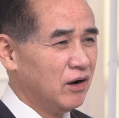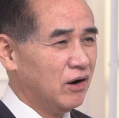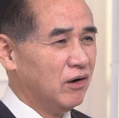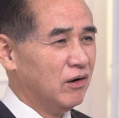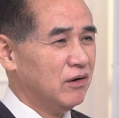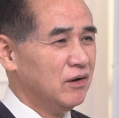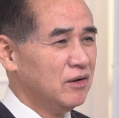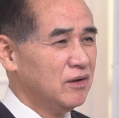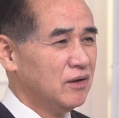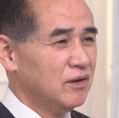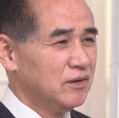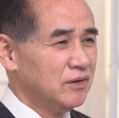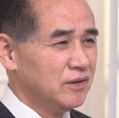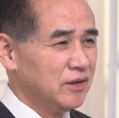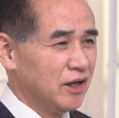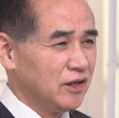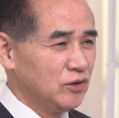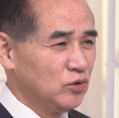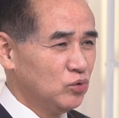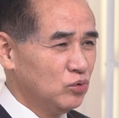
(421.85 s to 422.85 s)
哈，
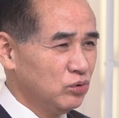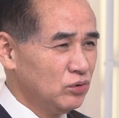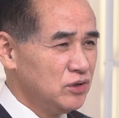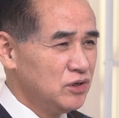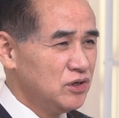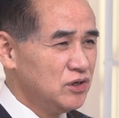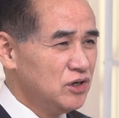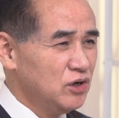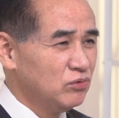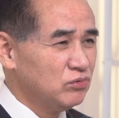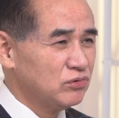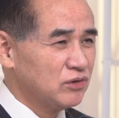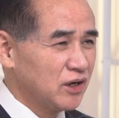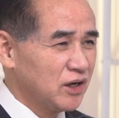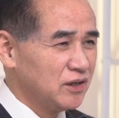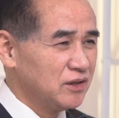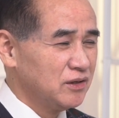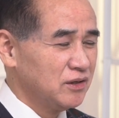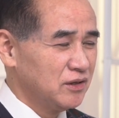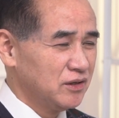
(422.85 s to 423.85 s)
来炖肉
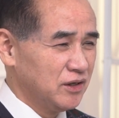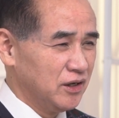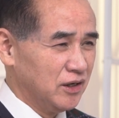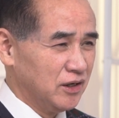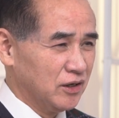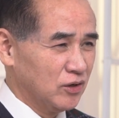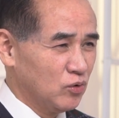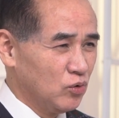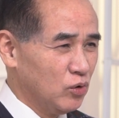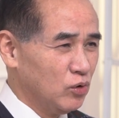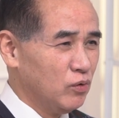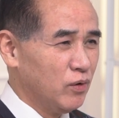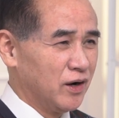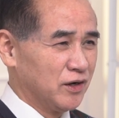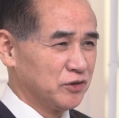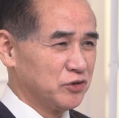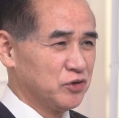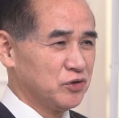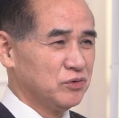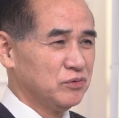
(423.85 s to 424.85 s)
羹给国
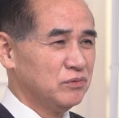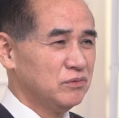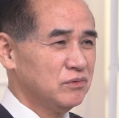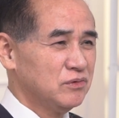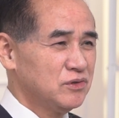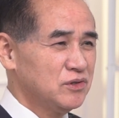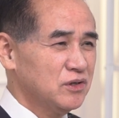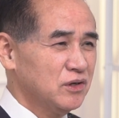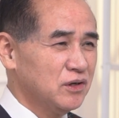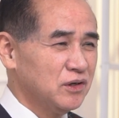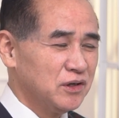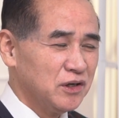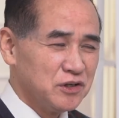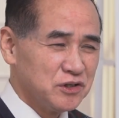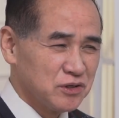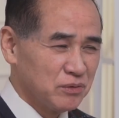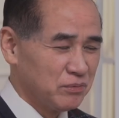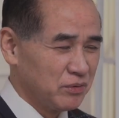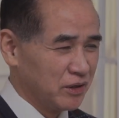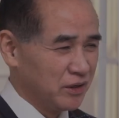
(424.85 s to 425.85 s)
王吃，这个人
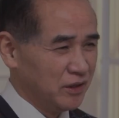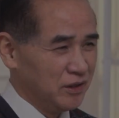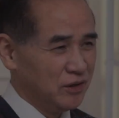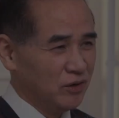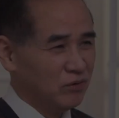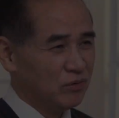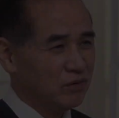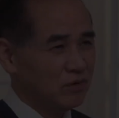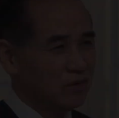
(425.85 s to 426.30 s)
怎么可以有？